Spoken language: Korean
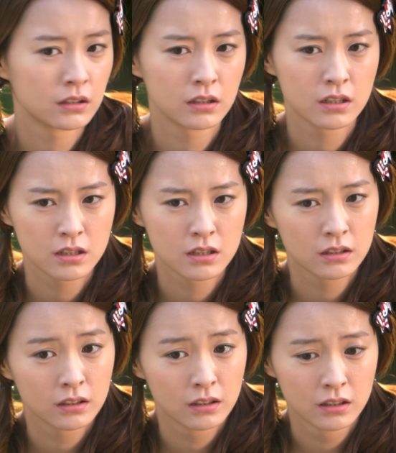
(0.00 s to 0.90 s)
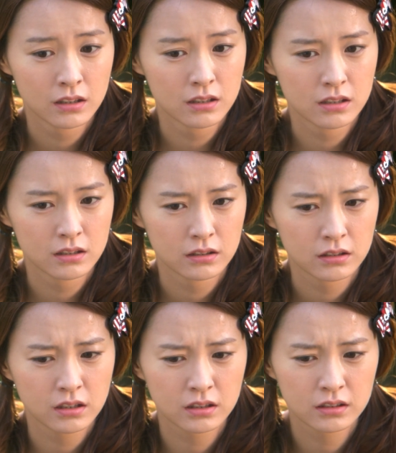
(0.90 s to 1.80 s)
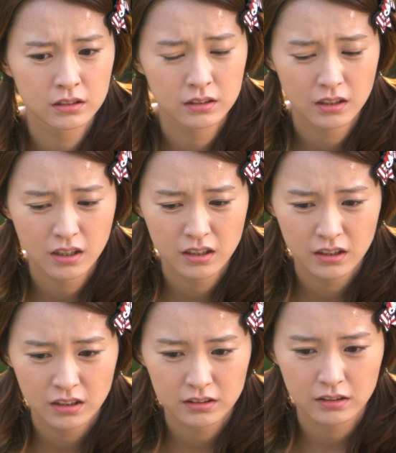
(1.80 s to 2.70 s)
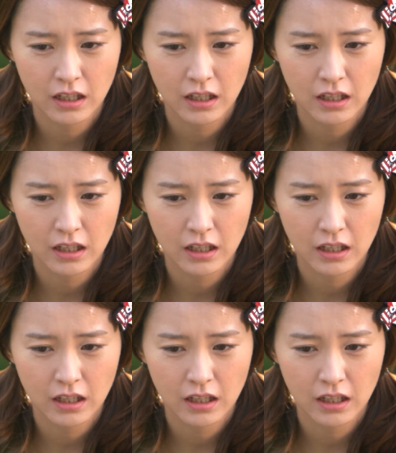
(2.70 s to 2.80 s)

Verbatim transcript: 나보다 괜찮은 건 괜찮지 않다.